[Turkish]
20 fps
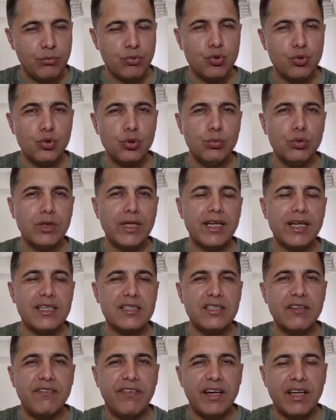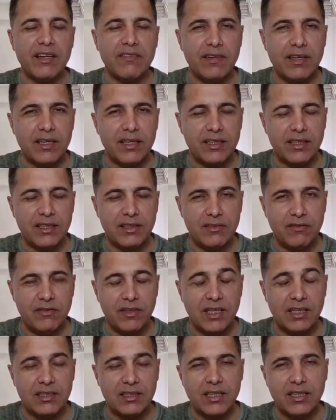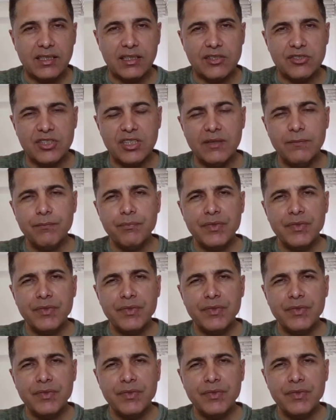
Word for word: Çünkü bunlar arasında fark var, vardır arkadaşlar.